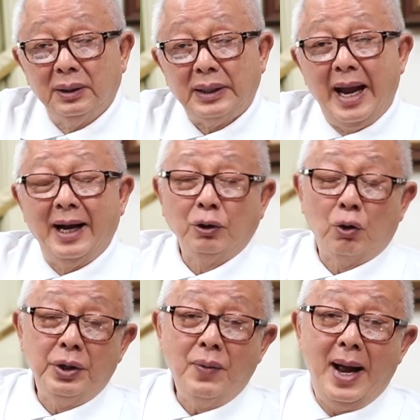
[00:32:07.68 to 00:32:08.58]
ต่างกันต
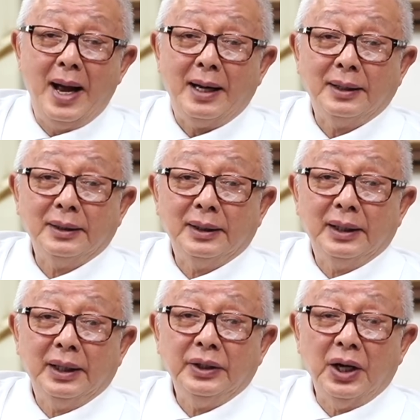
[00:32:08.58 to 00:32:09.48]
รงที่ว่า
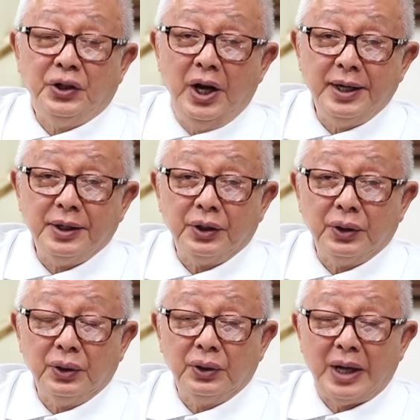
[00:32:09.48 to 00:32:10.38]
อย่างเช่น
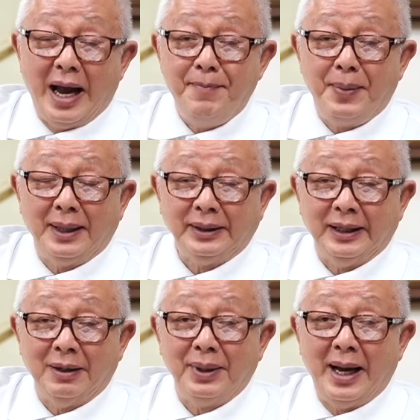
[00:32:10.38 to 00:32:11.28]
สายปกติ
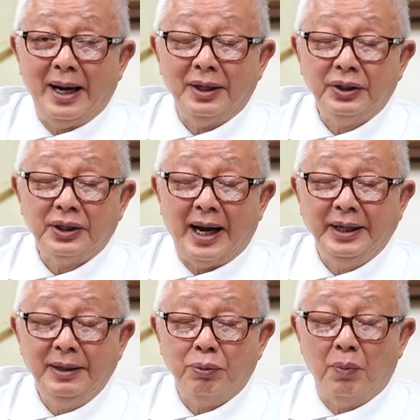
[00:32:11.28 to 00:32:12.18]
ธรรมดาหรือสาย
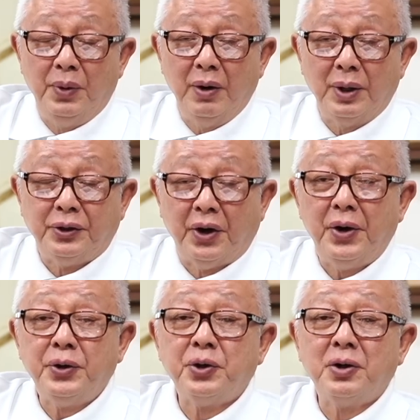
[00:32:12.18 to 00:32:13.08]
ที่ผมเรียกว่า
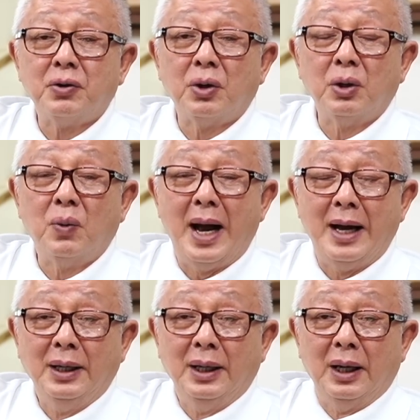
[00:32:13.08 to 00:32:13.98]
traditional ก็คือว่า
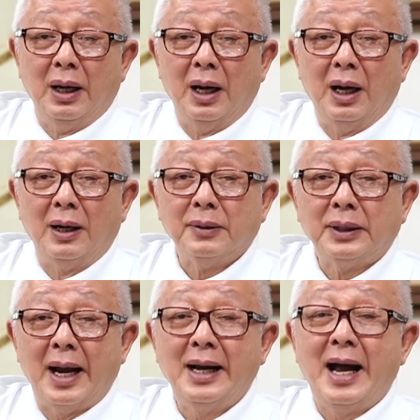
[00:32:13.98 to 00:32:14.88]

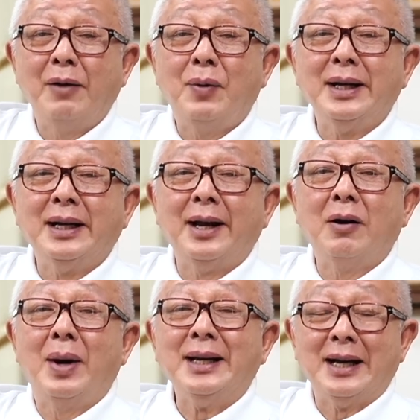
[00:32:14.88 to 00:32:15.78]
ทางการว่ายังไง
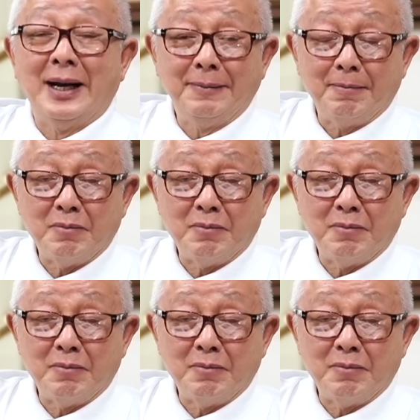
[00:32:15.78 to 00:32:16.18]
ก็ว่าอย่างนั้น